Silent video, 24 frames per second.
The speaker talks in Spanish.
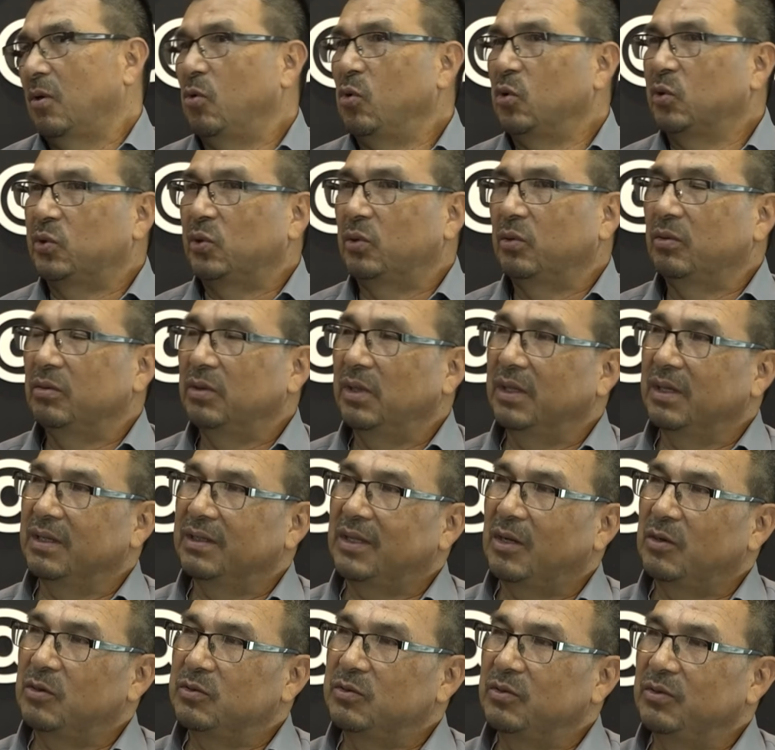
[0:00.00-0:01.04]
Otro, en
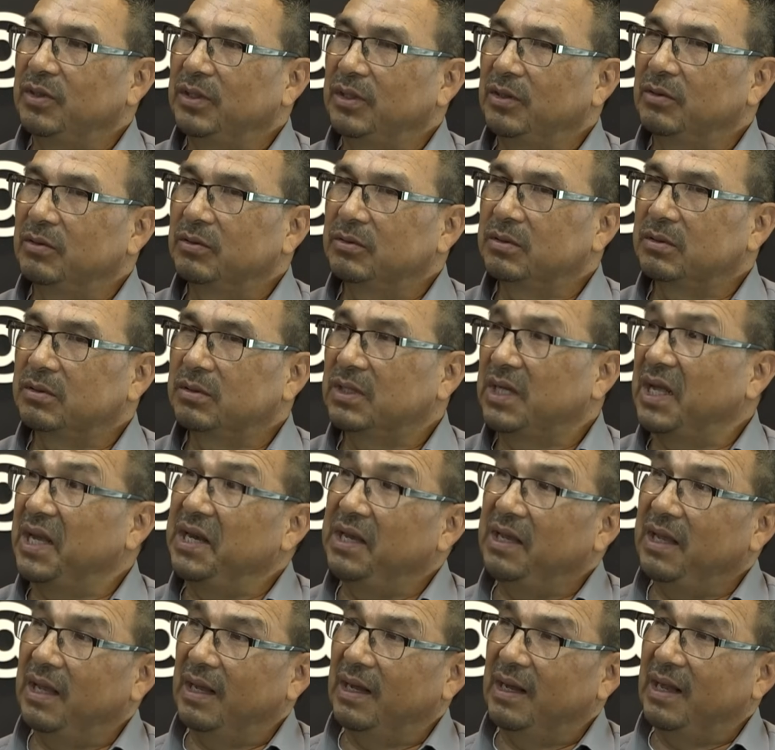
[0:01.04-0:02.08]
Estados Unidos
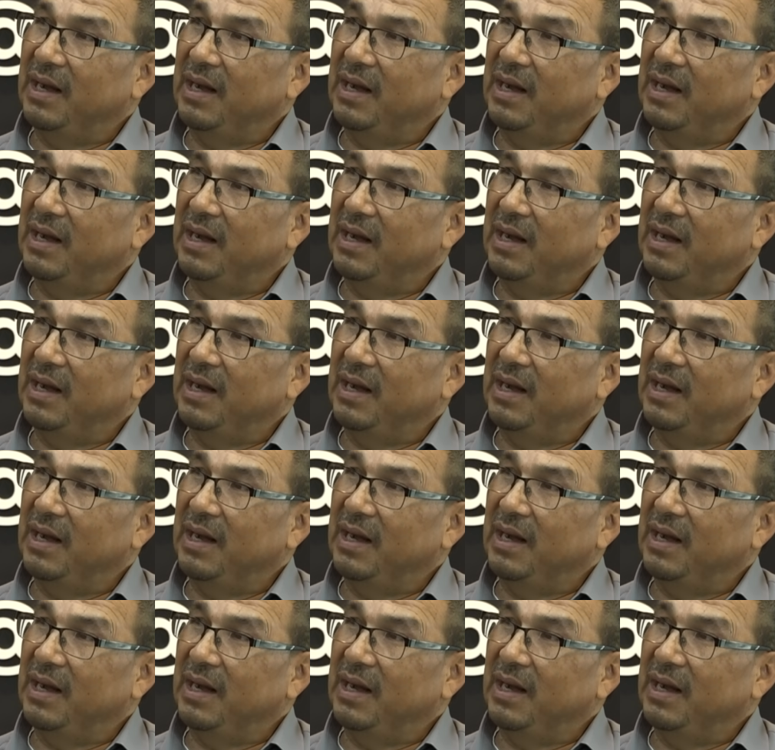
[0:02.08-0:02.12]
querían